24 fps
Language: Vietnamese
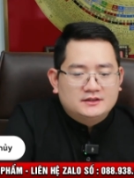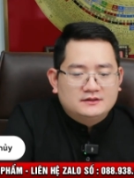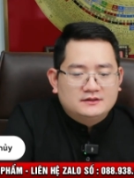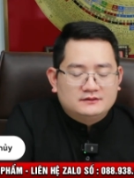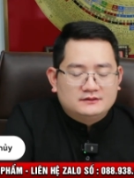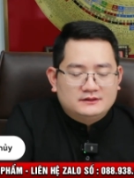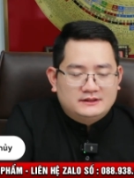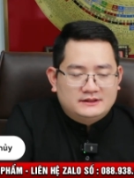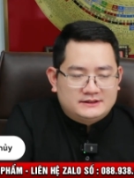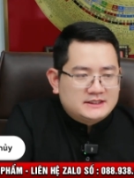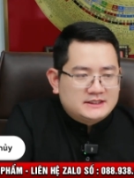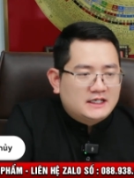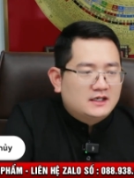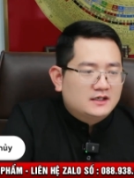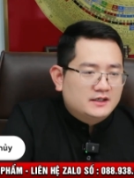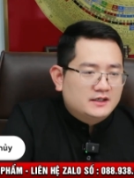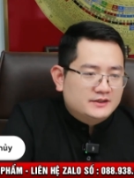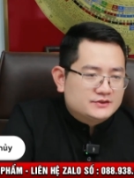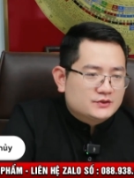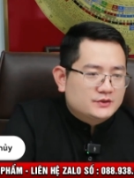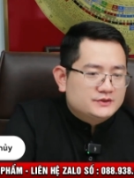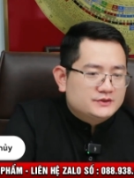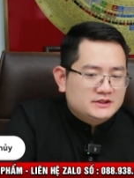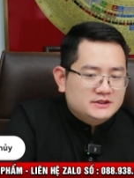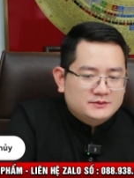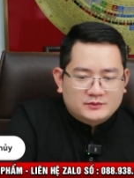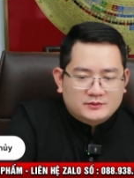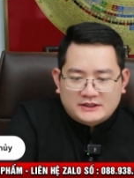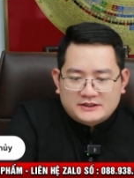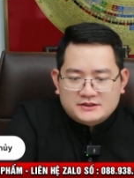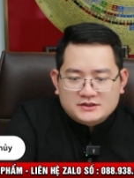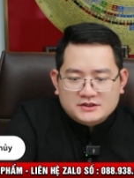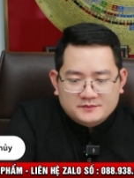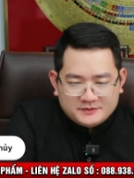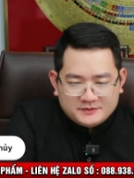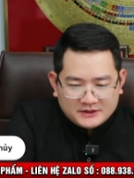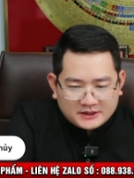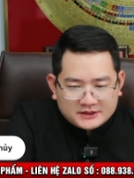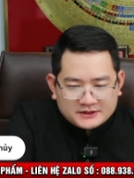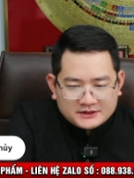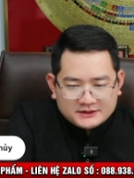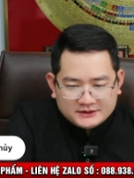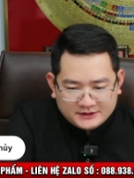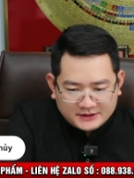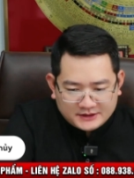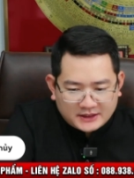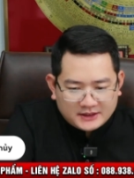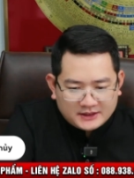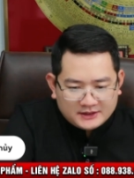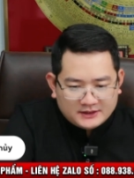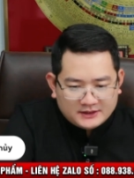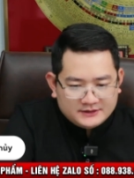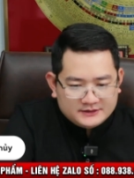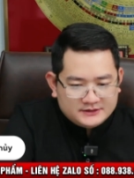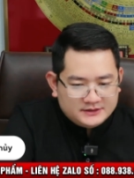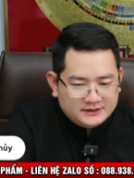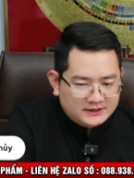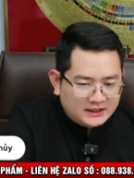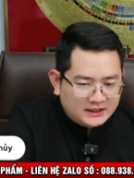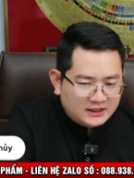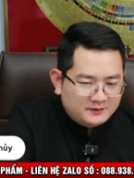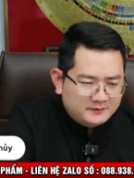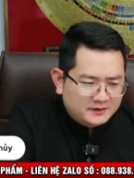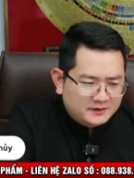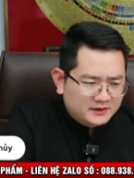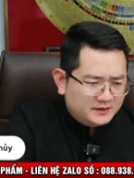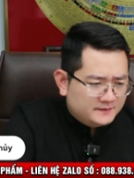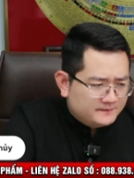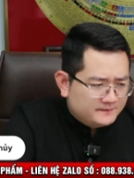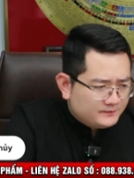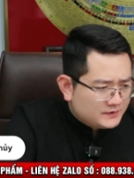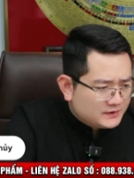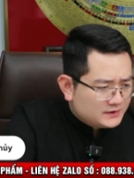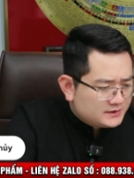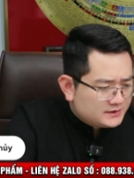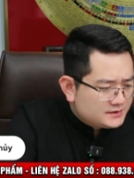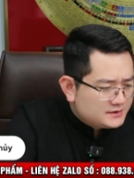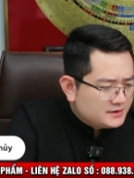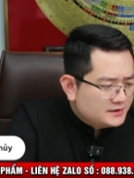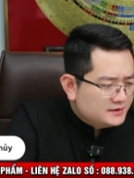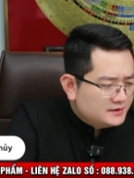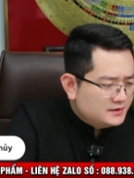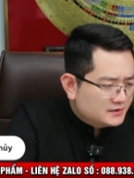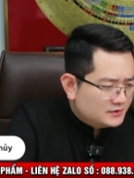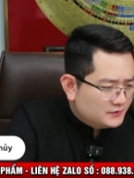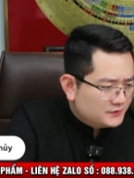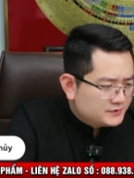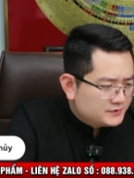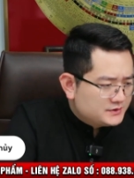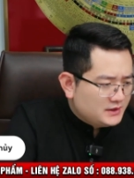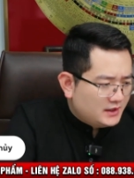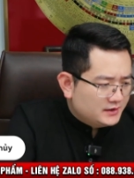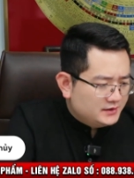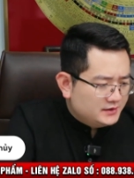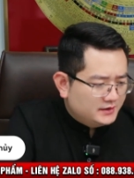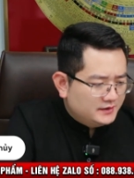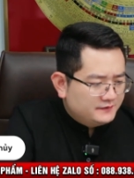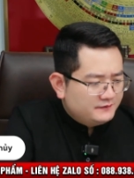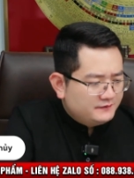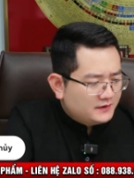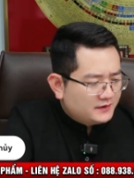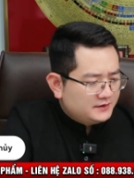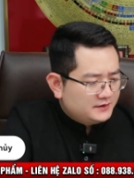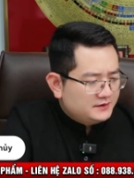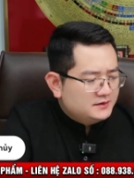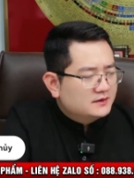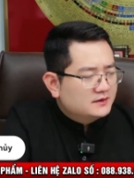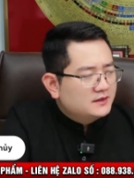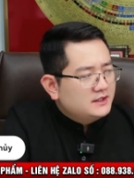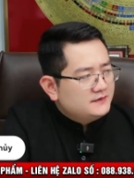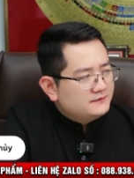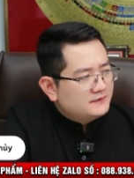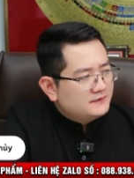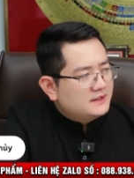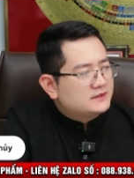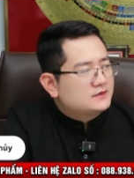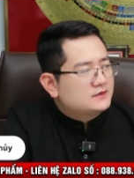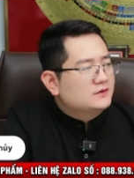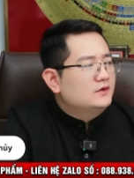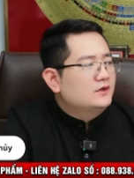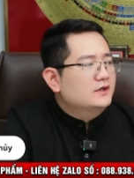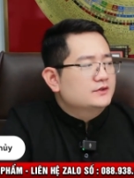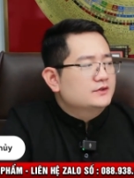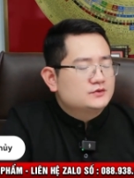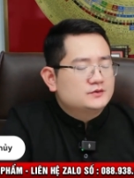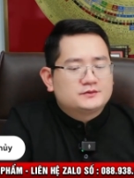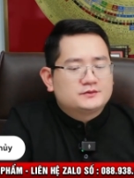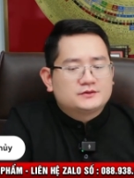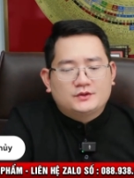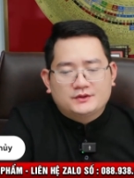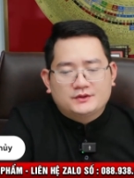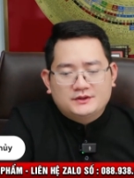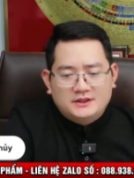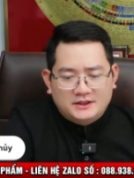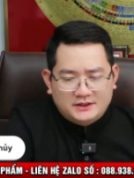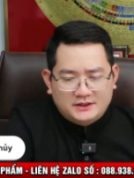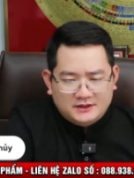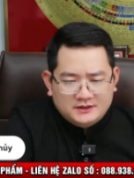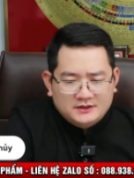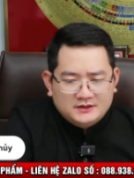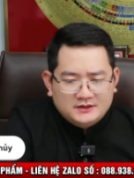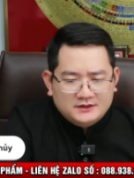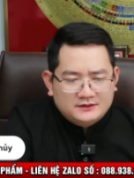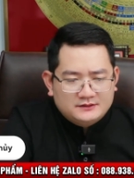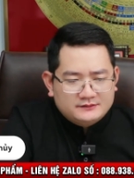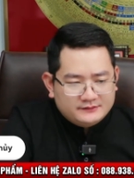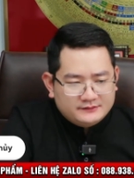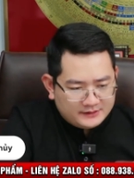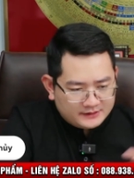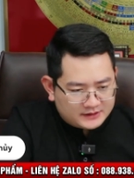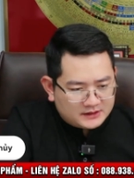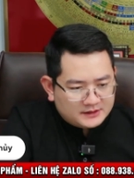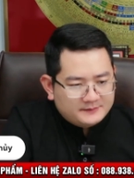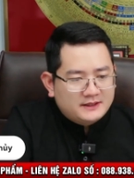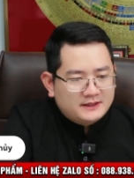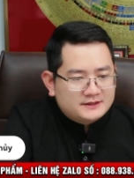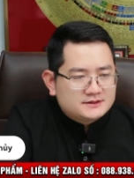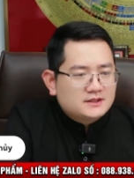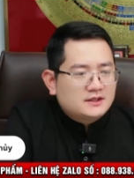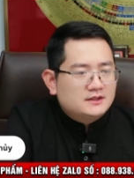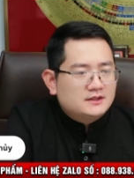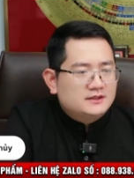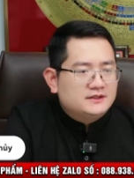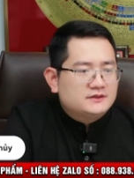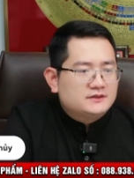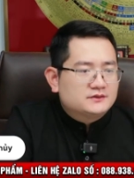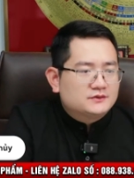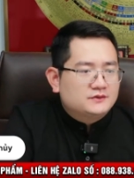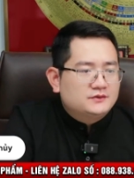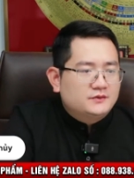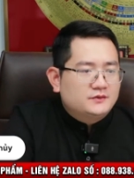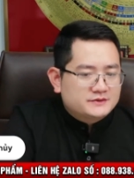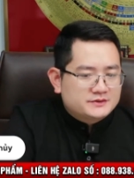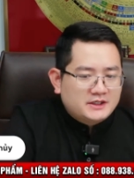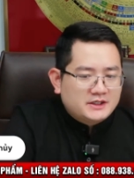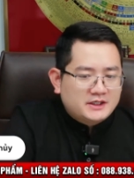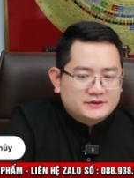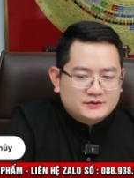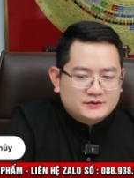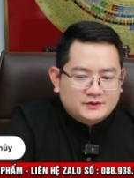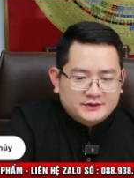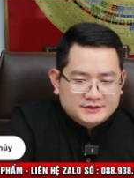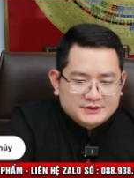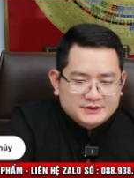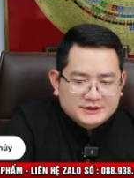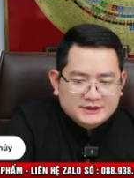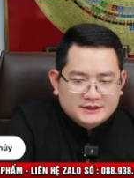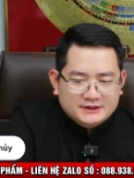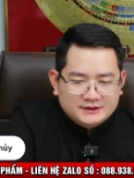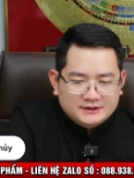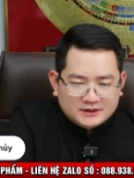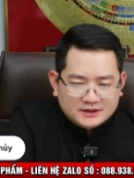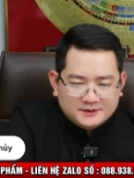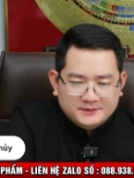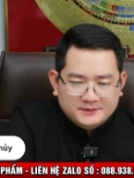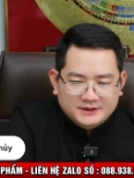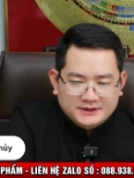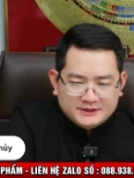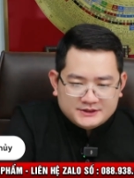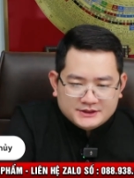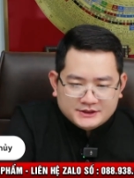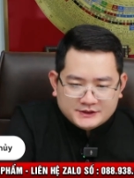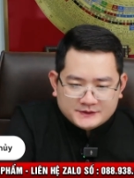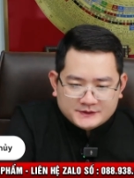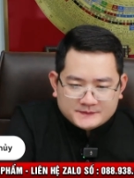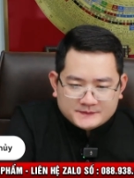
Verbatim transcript: để trả lời cho anh chị một cách sớm nhất nhé anh chị nào mà chưa được hỗ trợ thì ấn vào cái đường link và đặt câu hỏi giúp tôi để để các bạn trợ lý của tôi hỗ trợ cho anh chị cảm ơn anh chị